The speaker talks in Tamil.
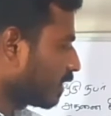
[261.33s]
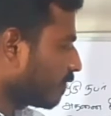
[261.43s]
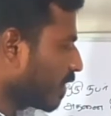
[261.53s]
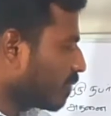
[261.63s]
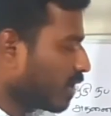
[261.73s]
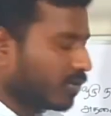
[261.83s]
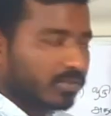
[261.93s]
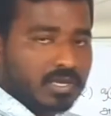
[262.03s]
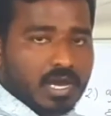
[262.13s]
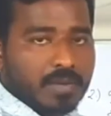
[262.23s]
அந்த ஃபார்முலாவை
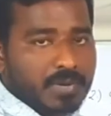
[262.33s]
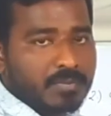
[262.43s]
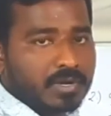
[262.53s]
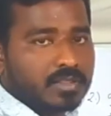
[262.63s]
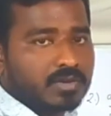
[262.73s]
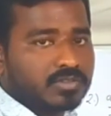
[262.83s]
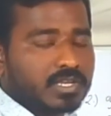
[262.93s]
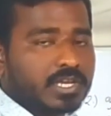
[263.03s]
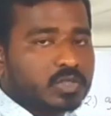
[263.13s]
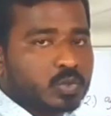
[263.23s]
வந்து அப்ளை பண்ணதை
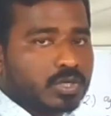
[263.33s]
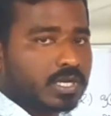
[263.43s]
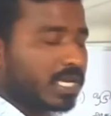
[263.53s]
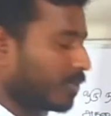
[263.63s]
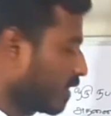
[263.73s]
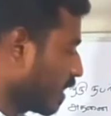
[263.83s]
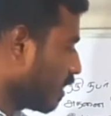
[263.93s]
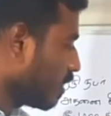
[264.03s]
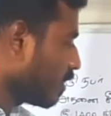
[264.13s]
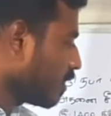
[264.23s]
வந்து நீங்கள் சுருக்குனீங்க அப்படின்னா
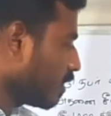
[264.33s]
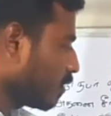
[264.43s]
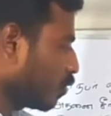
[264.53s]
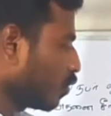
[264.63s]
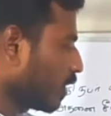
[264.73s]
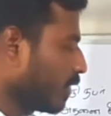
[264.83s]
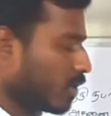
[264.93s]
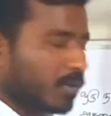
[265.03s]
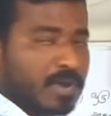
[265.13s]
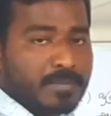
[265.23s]
நூறு
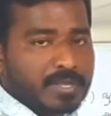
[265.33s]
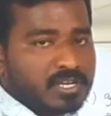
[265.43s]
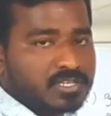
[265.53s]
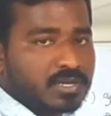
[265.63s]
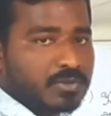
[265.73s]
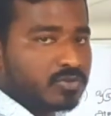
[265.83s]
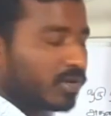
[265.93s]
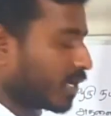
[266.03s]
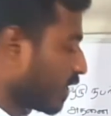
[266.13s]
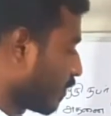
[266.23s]
டிவைடட் பை பதினஞ்சு அப்படின்னு
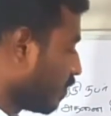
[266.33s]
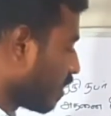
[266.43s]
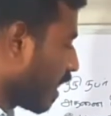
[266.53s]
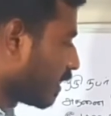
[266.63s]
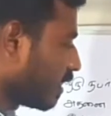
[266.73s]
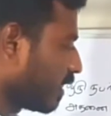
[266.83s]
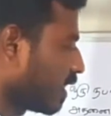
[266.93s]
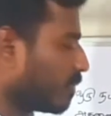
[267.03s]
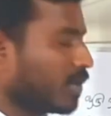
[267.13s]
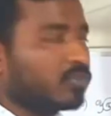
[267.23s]
சொல்லி கிடைக்கும் அதை
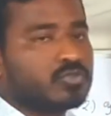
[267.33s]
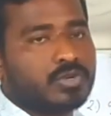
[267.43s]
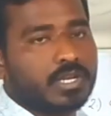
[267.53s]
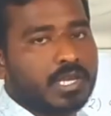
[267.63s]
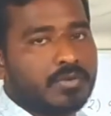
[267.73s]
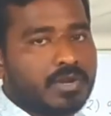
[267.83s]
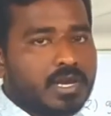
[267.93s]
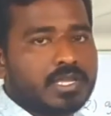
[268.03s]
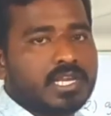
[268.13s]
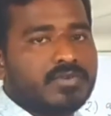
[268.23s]
நீங்கள் மேலும் சுருக்கினீங்க
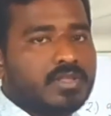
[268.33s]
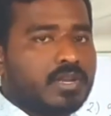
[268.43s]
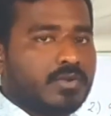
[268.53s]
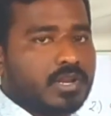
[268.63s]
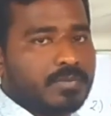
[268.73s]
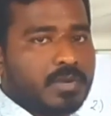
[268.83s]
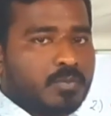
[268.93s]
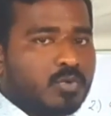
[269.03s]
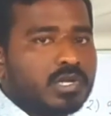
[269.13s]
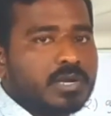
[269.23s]
அப்படின்னா இருபது டிவைடட் பை
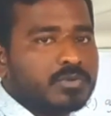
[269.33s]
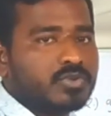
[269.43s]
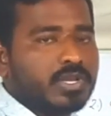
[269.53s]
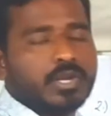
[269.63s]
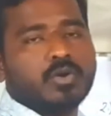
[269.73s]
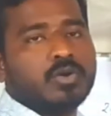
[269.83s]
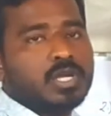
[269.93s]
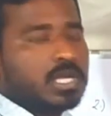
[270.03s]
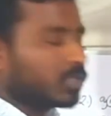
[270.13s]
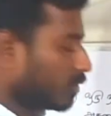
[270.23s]
மூணு அப்படின்னு சொல்லி இருக்கும்
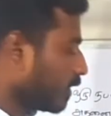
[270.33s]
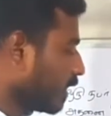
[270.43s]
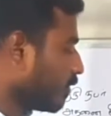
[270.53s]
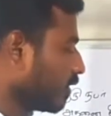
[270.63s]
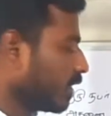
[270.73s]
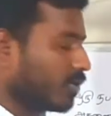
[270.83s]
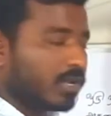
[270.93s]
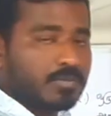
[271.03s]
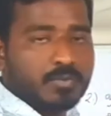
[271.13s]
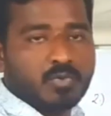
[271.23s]
ஸோ அந்த இருபது
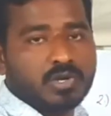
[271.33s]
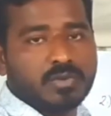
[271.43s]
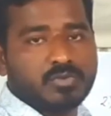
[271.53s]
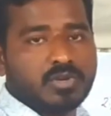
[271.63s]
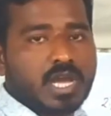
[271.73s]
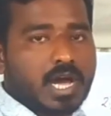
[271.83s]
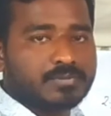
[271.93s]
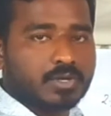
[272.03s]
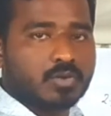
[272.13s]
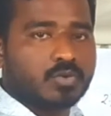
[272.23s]
டிவைடட் பை மூணு அப்படின்னு சொல்லி
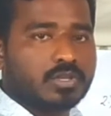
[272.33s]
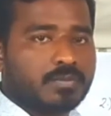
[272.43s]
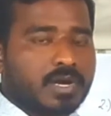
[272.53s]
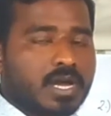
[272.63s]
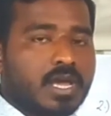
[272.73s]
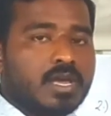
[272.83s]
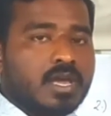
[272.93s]
ஆப்ஷனில் கொடுத்துருப்பாங்க